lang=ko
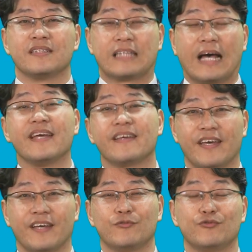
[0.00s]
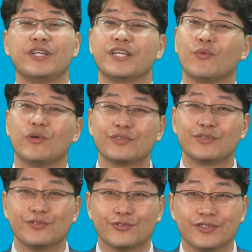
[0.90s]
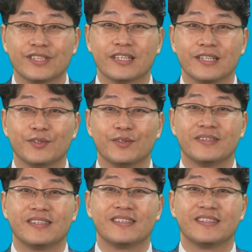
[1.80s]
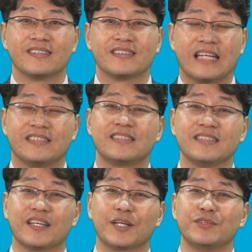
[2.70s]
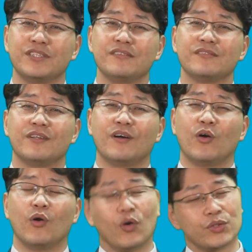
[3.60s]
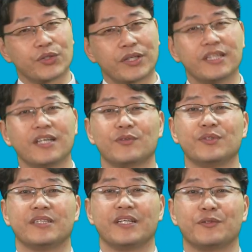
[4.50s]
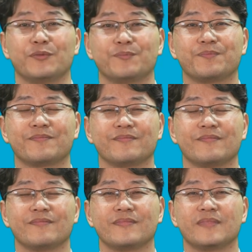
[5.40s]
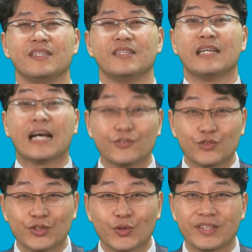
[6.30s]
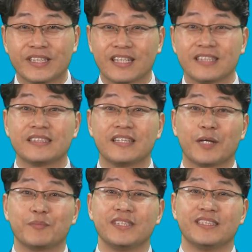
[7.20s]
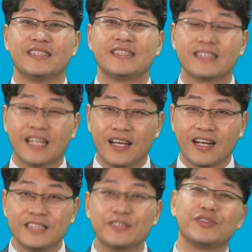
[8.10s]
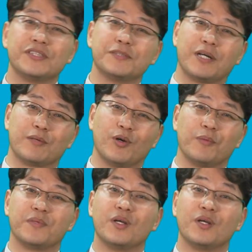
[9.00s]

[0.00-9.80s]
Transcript: 나에게, 우리에게 원수는 누구인가요? 나는 그 사람을 어떻게 대하고 있나요? 한주 동안 내가 그 사람을 사랑할 수 있는 방법